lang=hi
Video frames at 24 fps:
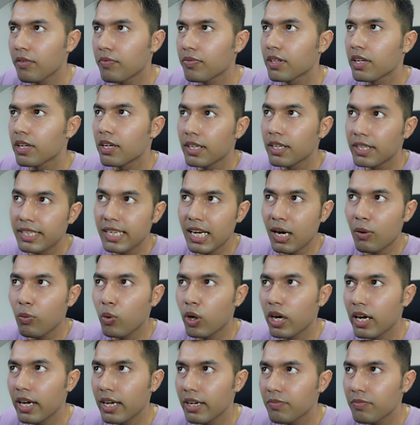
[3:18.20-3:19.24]
किया हुआ
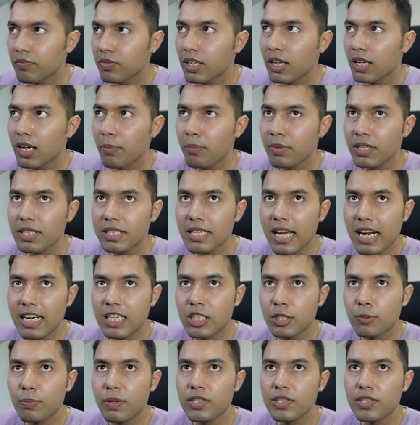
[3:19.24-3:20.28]
है मैं साइट्स
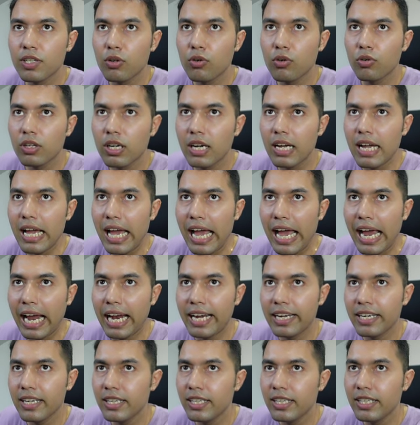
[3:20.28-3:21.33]
पे चलूँगा एड
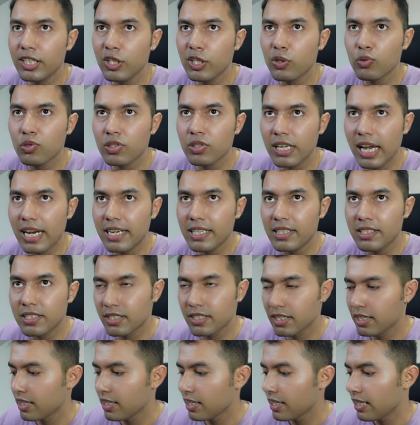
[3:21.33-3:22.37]
न्यू साइट्स
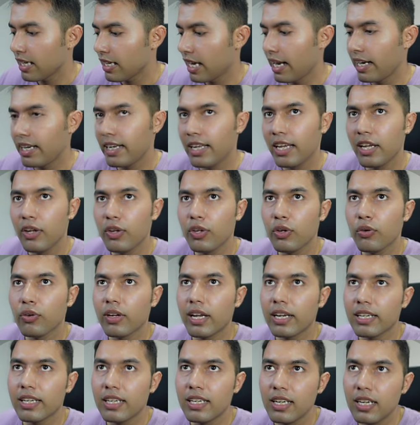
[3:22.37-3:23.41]
and here you can
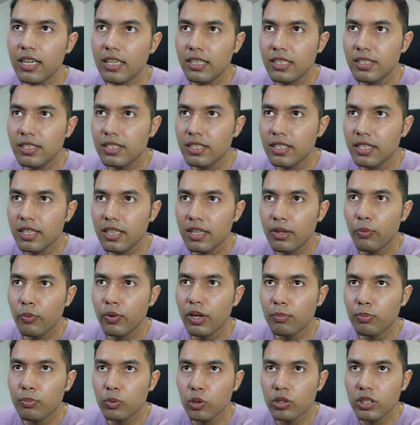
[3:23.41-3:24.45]
clearly see we
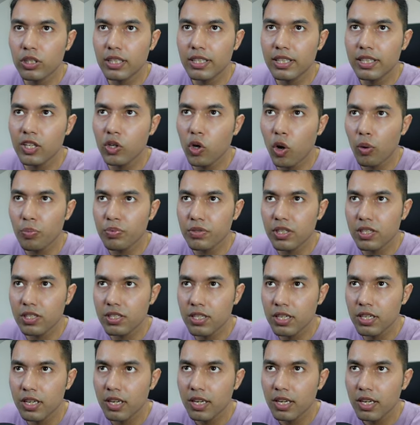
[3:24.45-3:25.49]
have total three options
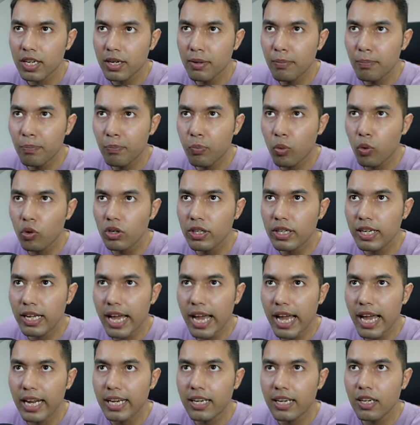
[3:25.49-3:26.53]
import
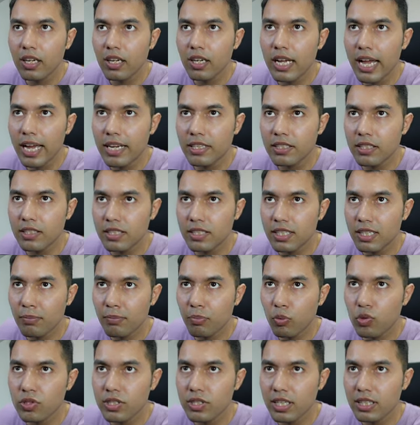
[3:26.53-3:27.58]
an existing
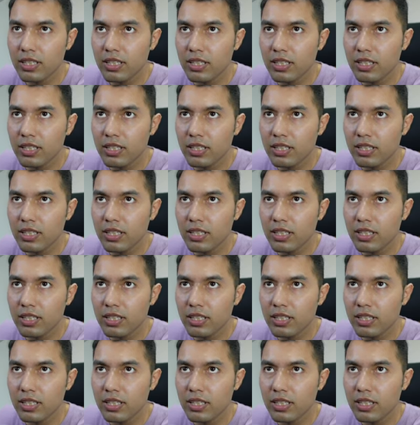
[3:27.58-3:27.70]
project